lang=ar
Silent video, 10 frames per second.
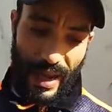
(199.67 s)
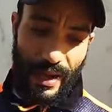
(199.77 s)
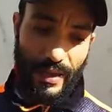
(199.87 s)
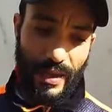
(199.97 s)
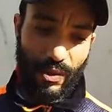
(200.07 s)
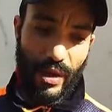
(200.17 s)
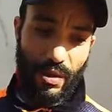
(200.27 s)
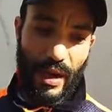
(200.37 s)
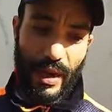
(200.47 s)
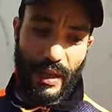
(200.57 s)
اعراض اخويا
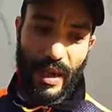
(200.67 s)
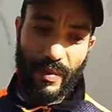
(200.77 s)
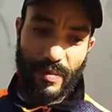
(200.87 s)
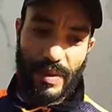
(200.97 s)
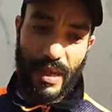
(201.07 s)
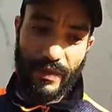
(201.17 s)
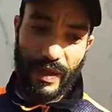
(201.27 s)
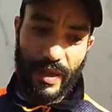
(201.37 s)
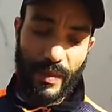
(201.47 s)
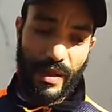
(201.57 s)
واعراض خايبه بزاف
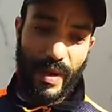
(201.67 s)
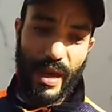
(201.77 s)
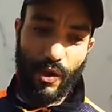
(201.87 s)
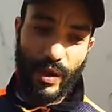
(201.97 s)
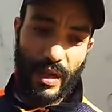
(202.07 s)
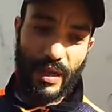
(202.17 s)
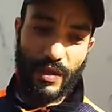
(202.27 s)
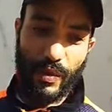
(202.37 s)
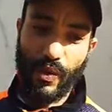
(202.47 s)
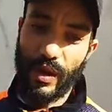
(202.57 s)
يعني من البارح وهي
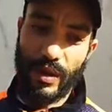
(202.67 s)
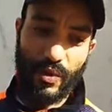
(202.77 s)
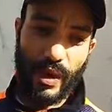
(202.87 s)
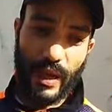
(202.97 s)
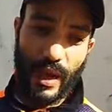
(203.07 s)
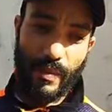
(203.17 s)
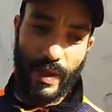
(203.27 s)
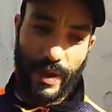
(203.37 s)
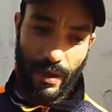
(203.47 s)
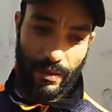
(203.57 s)
كتبوع كتقول لك ها
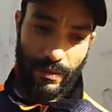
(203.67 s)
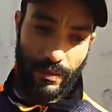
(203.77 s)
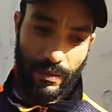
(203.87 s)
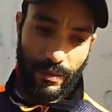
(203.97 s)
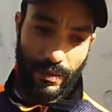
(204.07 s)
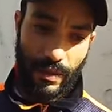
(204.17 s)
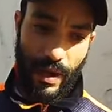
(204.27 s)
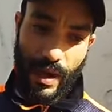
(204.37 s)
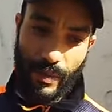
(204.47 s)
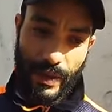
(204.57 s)
المعده
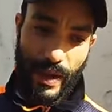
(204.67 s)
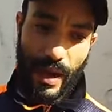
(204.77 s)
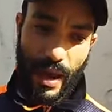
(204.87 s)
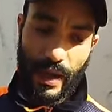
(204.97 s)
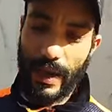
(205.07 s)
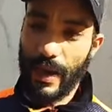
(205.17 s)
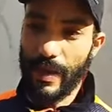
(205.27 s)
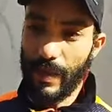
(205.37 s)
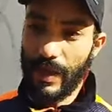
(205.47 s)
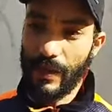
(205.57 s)
ها المعده ها
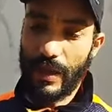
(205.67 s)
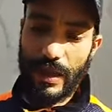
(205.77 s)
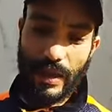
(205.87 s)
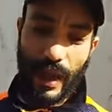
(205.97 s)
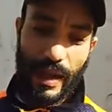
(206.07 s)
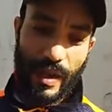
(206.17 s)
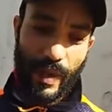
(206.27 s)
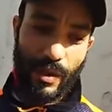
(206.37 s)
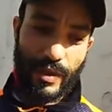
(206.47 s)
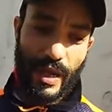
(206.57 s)
الكاني مني جيت كنقلب
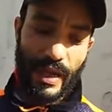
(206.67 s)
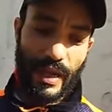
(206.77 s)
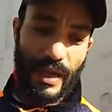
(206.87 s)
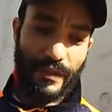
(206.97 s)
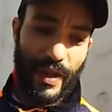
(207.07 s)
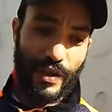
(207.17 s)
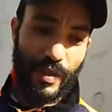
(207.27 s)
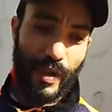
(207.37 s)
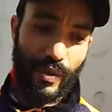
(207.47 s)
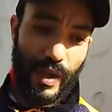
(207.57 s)
عاوتاني
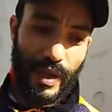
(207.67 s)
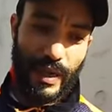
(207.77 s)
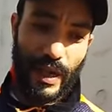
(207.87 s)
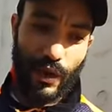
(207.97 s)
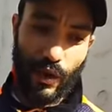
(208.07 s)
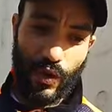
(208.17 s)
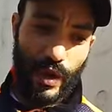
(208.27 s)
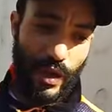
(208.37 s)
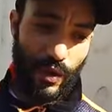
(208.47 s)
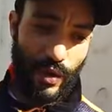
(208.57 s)
كنتفاجئ بالوليد كيحك
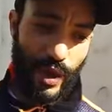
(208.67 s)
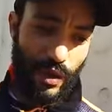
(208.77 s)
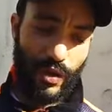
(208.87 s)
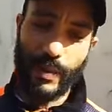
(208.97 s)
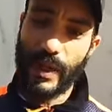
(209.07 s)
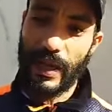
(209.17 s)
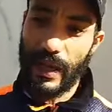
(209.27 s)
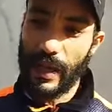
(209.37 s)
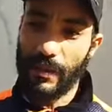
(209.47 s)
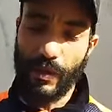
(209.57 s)
كيحك كيحك ملي
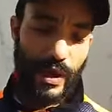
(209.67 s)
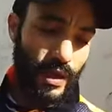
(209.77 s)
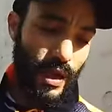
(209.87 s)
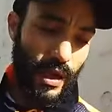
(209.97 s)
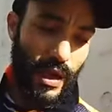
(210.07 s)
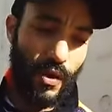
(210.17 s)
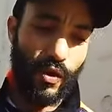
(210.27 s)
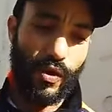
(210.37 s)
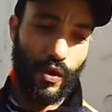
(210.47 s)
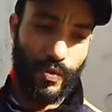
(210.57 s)
كنقلب الوليد كنلقاه
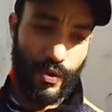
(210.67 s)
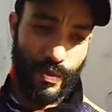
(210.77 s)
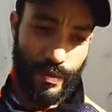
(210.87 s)
كله حبوب